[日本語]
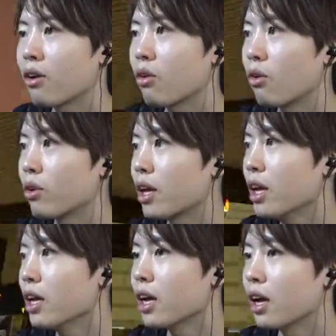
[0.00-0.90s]
こうね
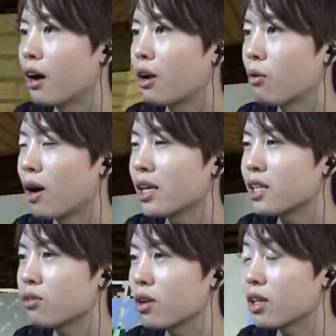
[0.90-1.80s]
あの湧い
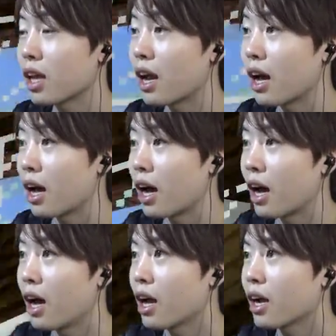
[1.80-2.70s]
てくれたら
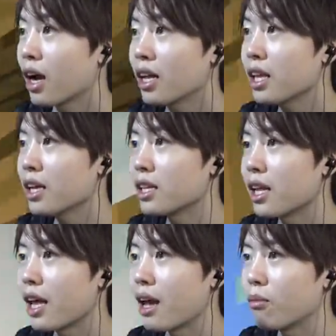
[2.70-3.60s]
かなり
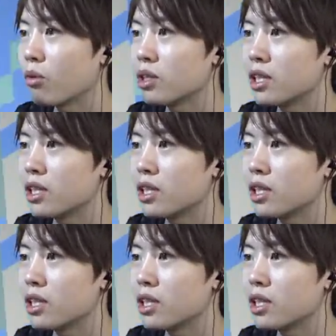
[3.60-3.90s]
ねもう